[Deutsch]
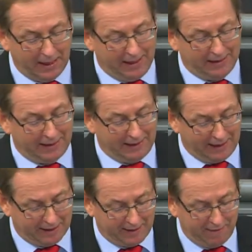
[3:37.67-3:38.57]
in der
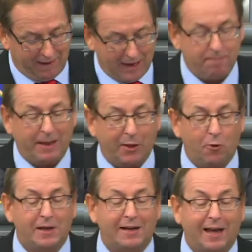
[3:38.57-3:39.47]
nächsten
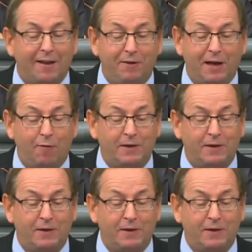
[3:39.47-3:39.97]
Wahlperiode gleich wieder auf